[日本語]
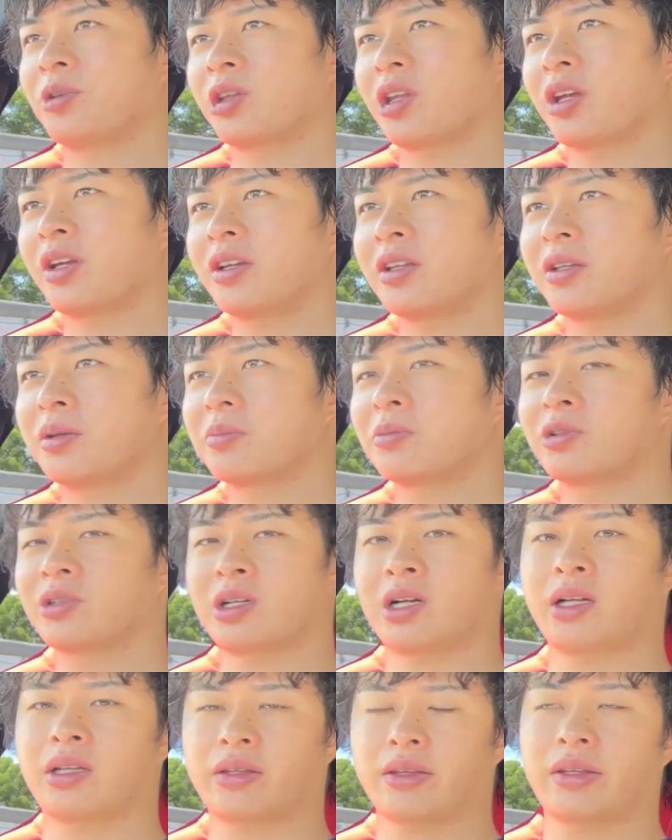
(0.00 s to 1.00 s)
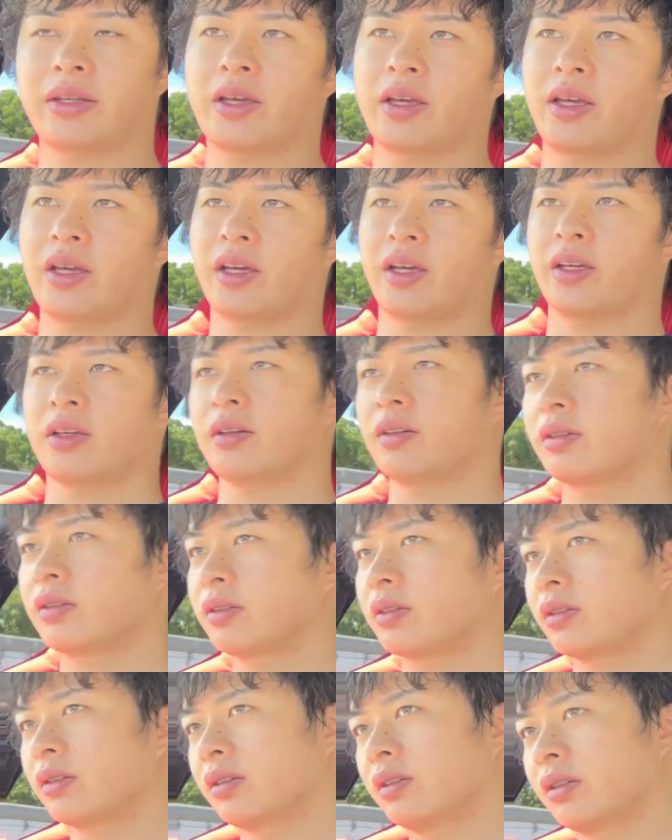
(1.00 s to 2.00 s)
的に向かって
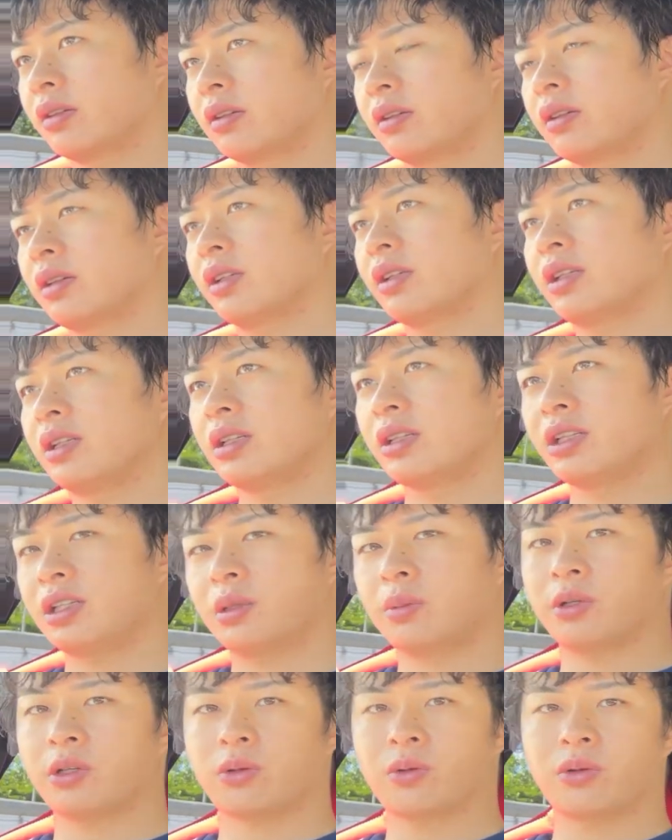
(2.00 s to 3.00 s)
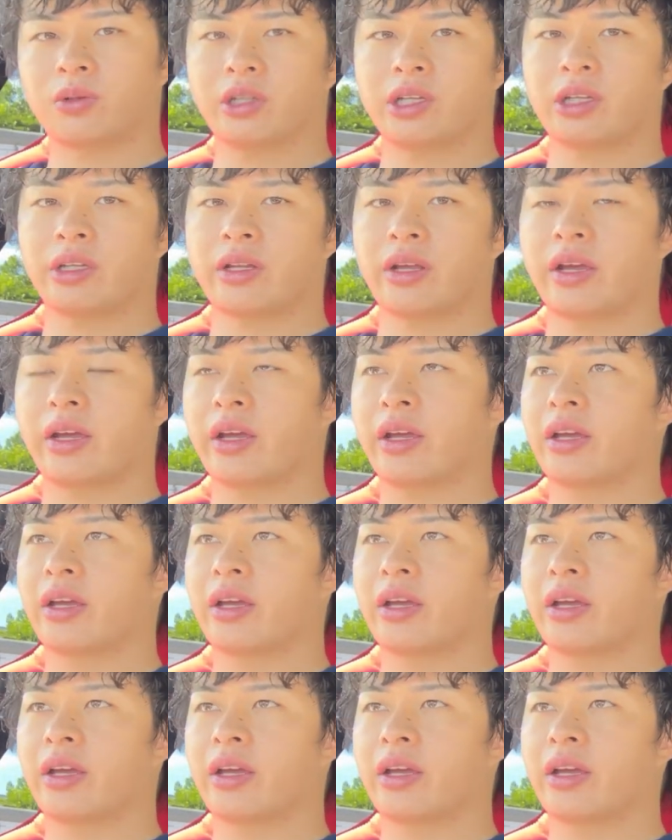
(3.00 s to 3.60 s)
ちびこにて